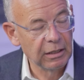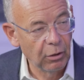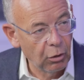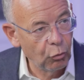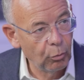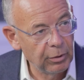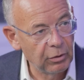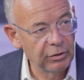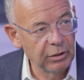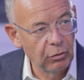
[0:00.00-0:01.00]
In Europa
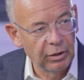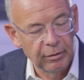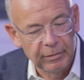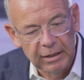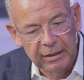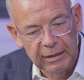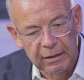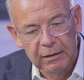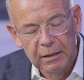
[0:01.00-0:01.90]
und in Nordamerika.